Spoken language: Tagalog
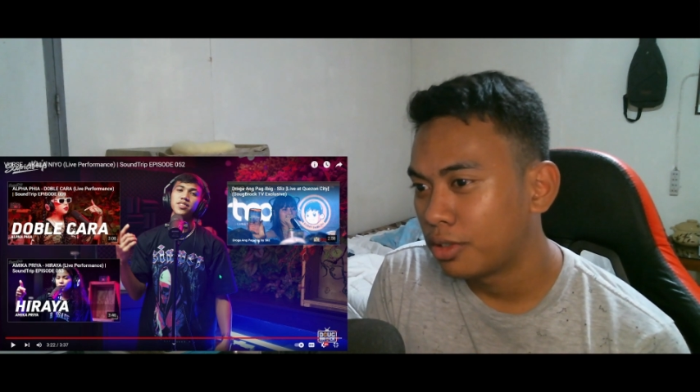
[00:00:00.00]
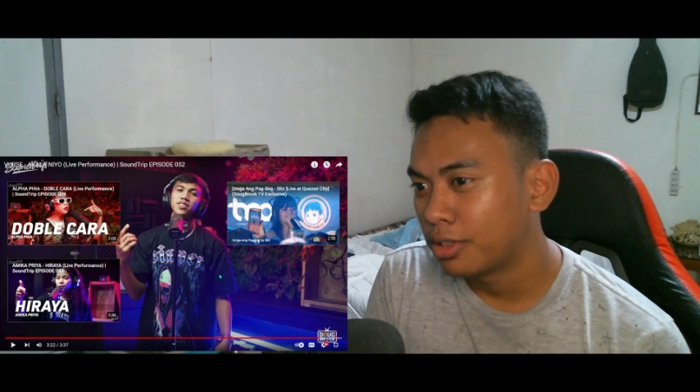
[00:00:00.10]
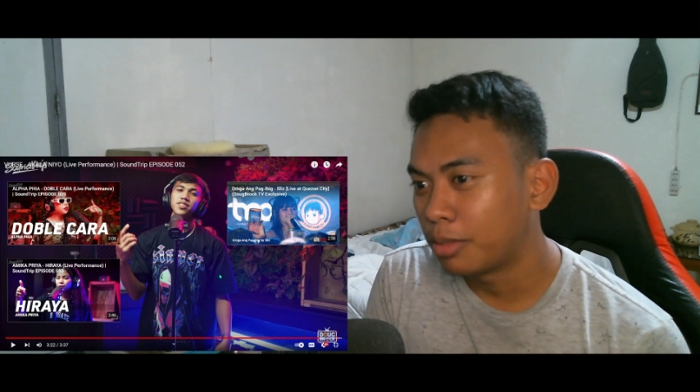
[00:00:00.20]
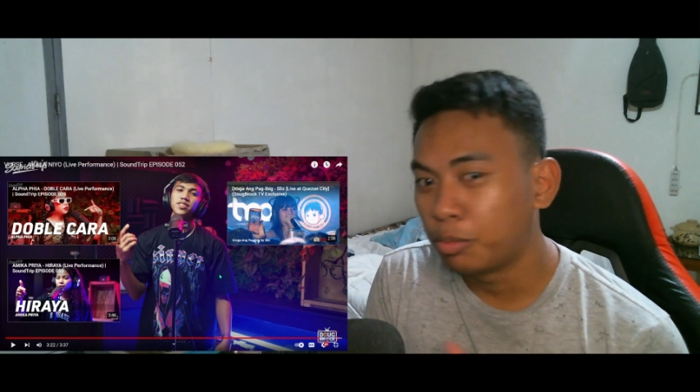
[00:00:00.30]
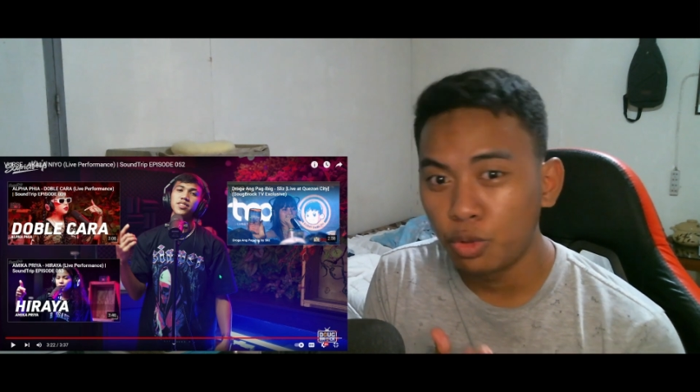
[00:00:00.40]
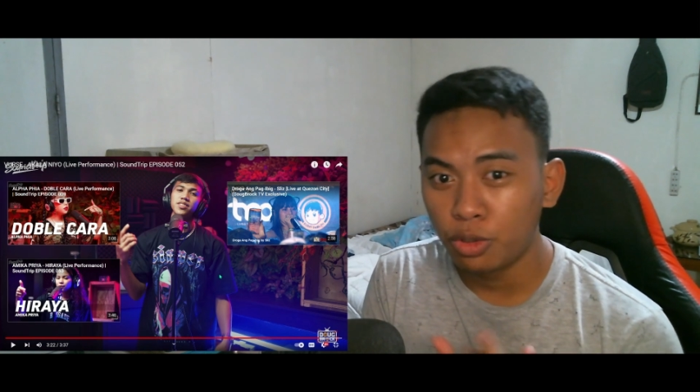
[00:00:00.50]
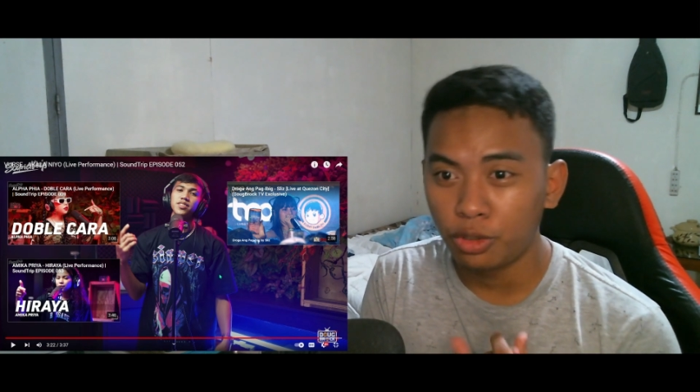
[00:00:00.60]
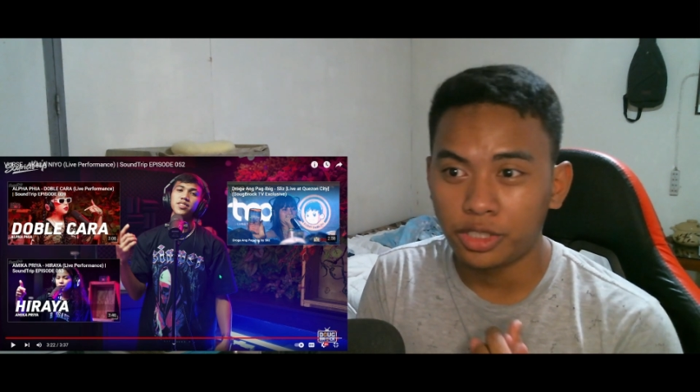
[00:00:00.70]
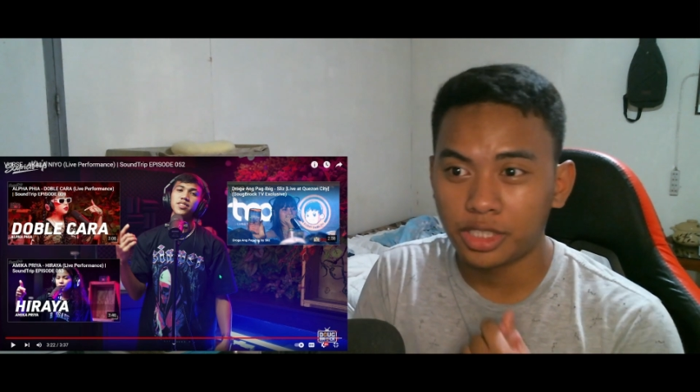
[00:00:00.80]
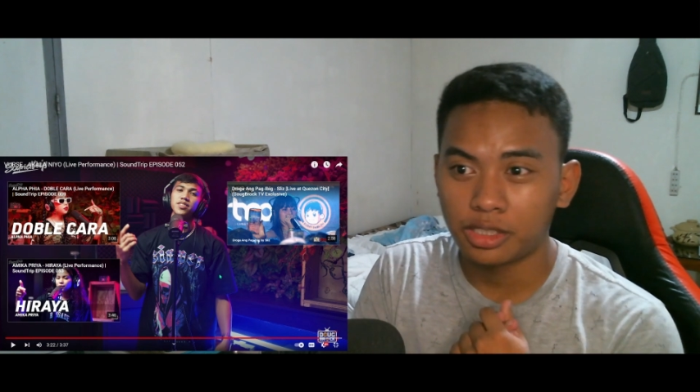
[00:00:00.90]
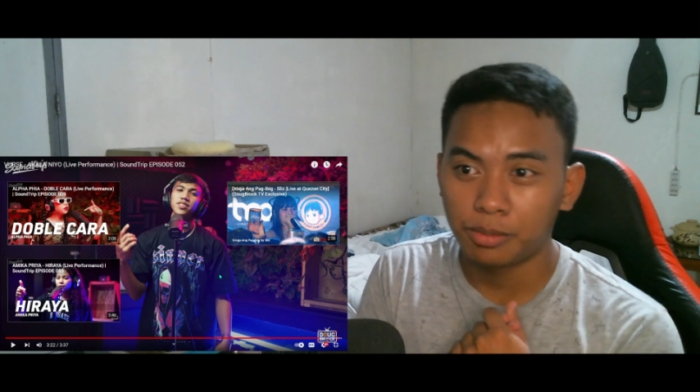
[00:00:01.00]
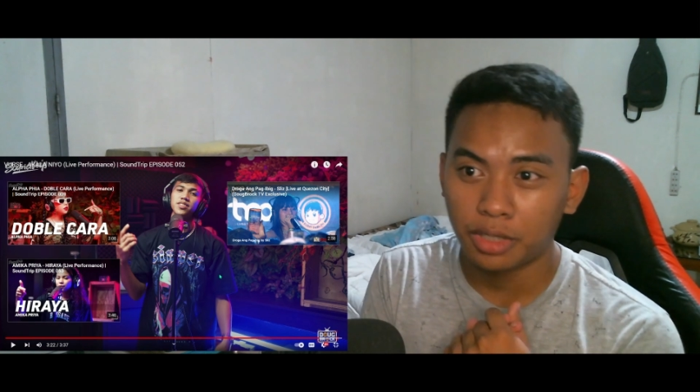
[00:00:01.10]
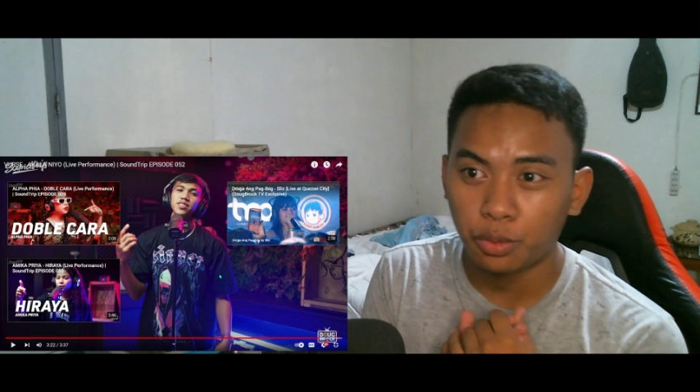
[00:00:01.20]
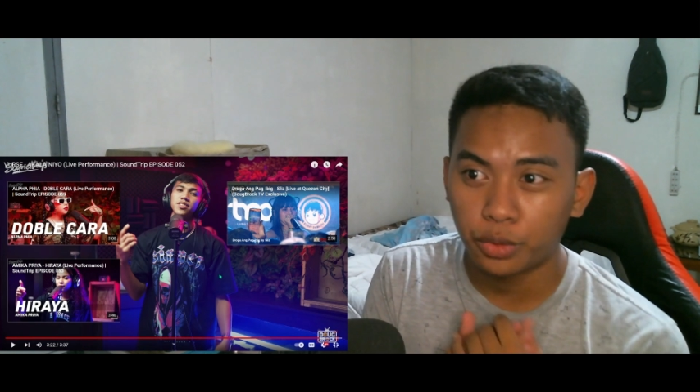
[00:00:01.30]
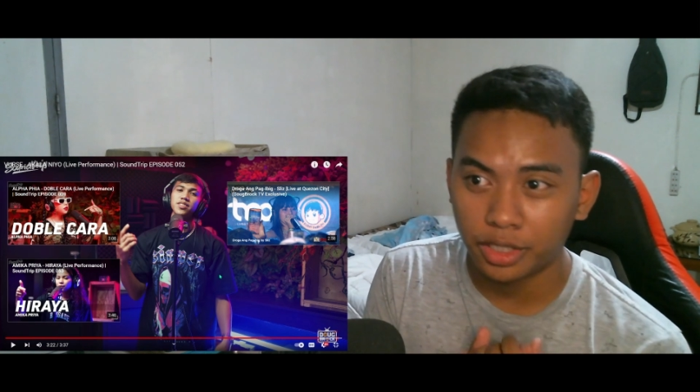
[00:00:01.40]
nabulol siya sa
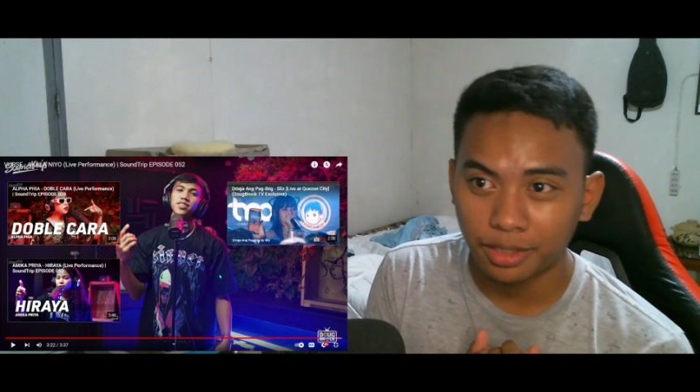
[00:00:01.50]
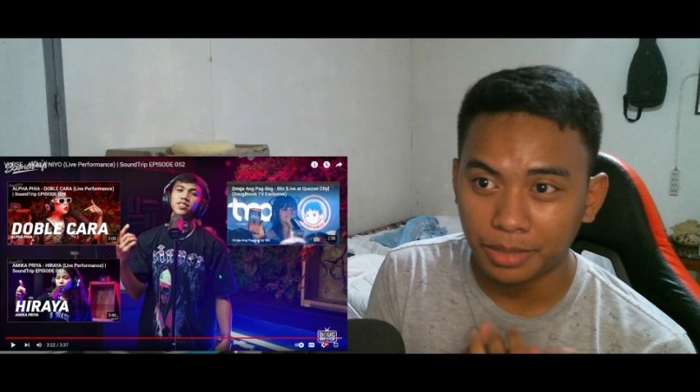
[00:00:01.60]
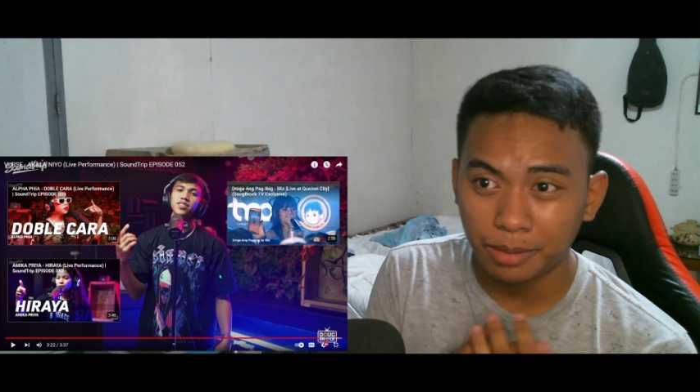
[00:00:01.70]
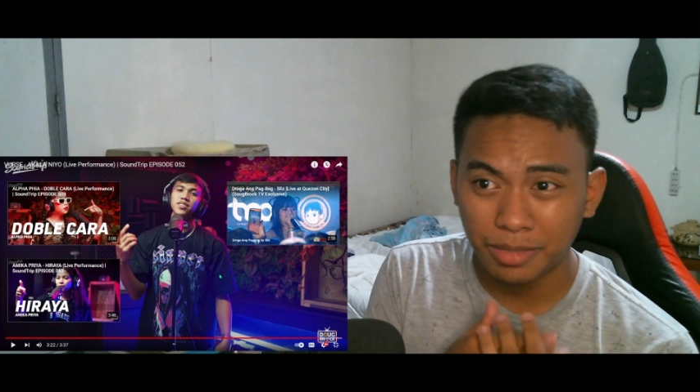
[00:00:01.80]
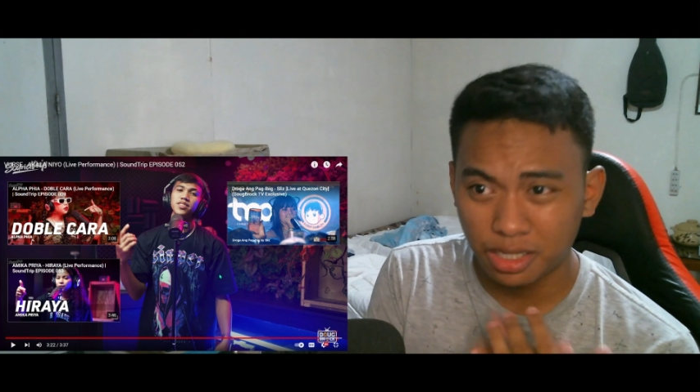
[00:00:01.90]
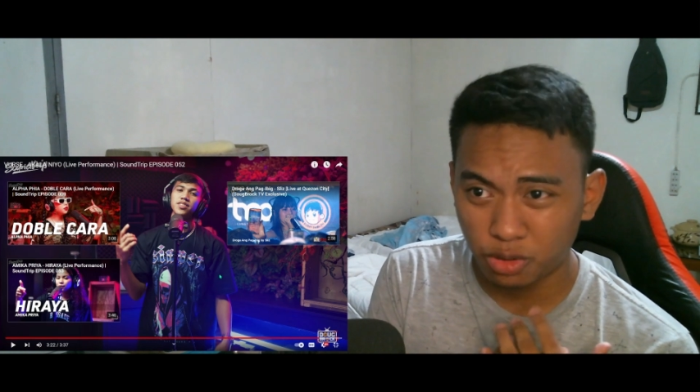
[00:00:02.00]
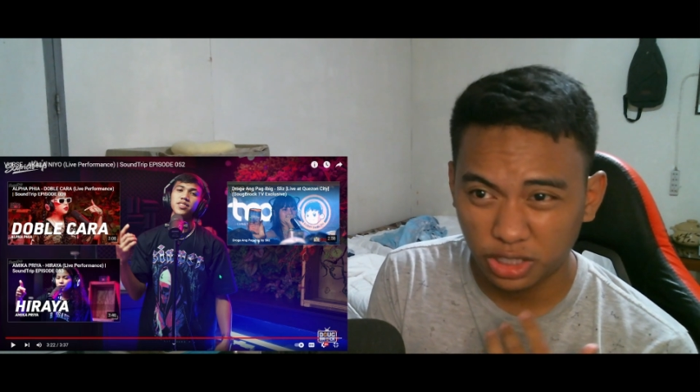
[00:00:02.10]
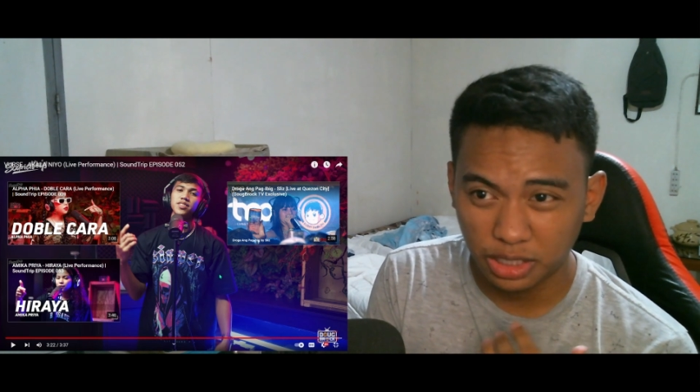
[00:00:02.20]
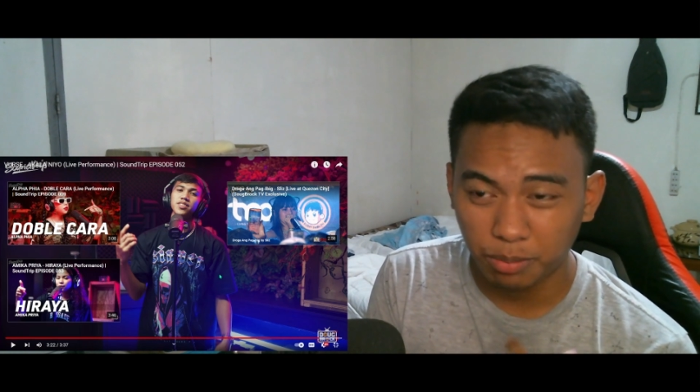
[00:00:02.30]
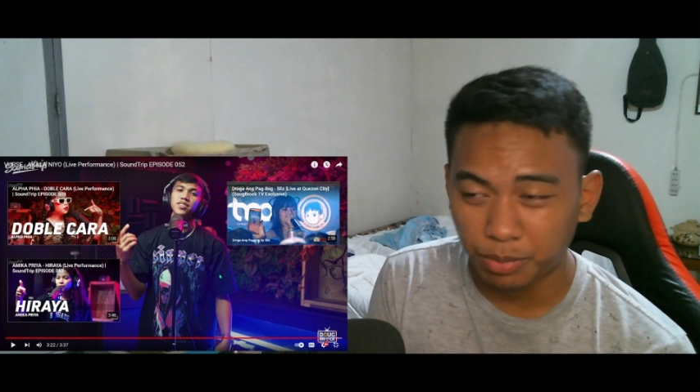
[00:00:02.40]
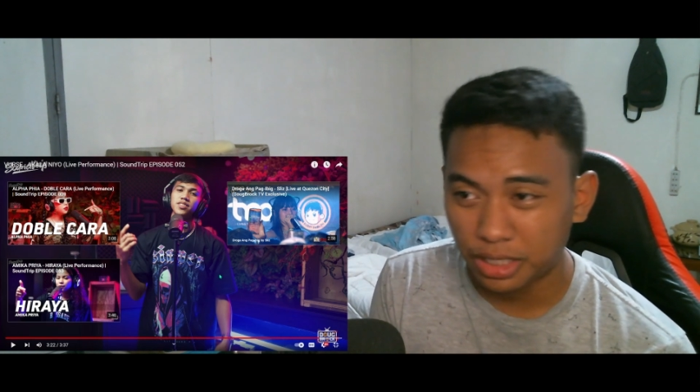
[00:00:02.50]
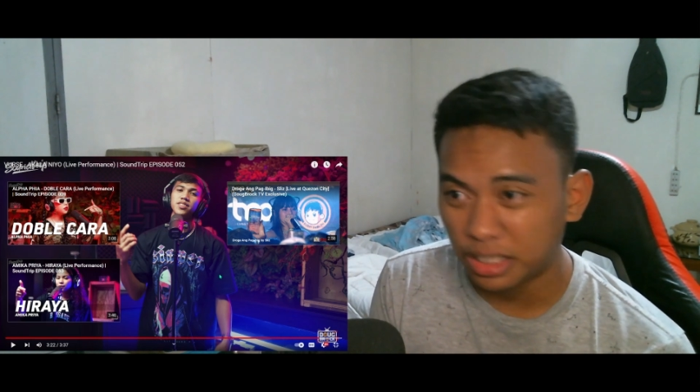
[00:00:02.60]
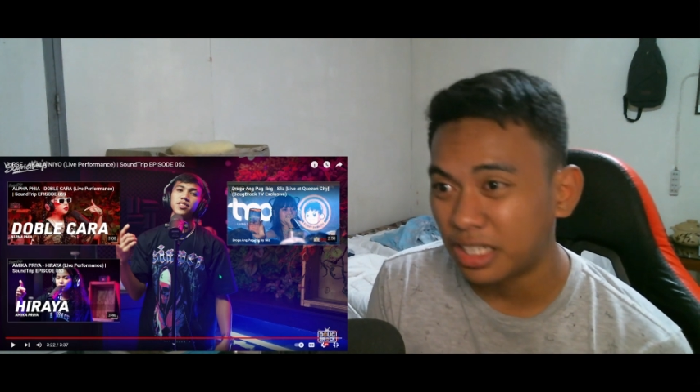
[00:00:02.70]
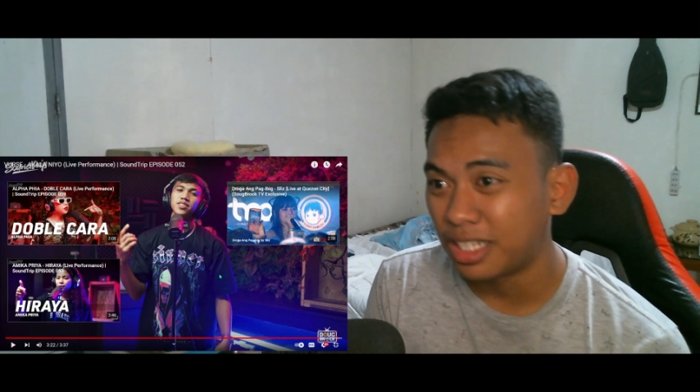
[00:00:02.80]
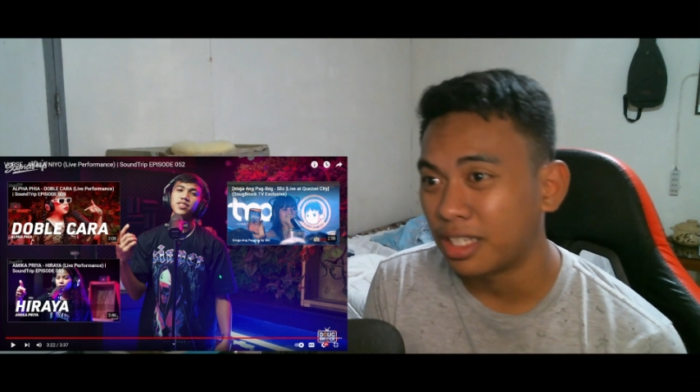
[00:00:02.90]
mga word. May mga konting
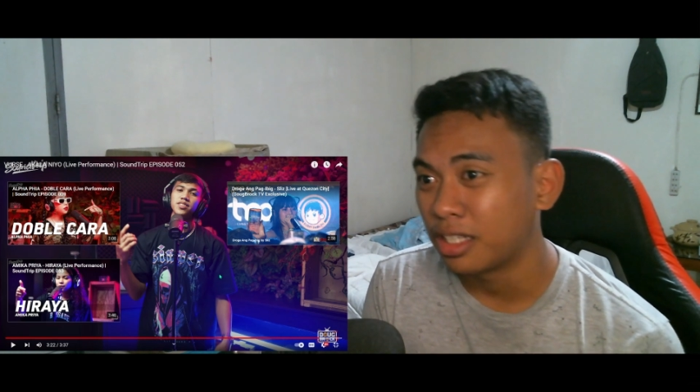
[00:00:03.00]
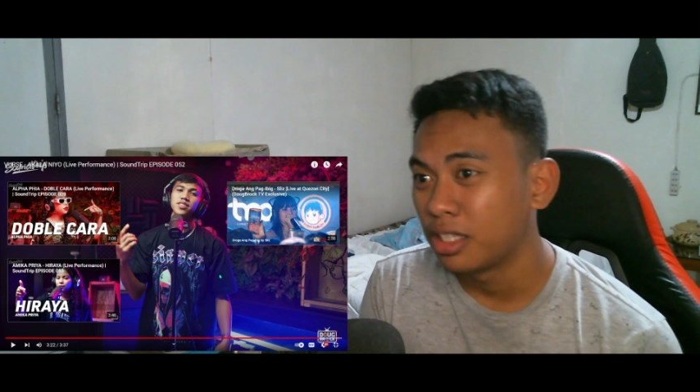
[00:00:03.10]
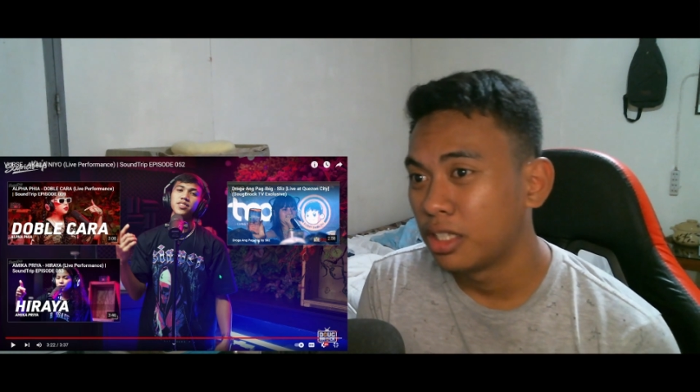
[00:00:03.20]
part lang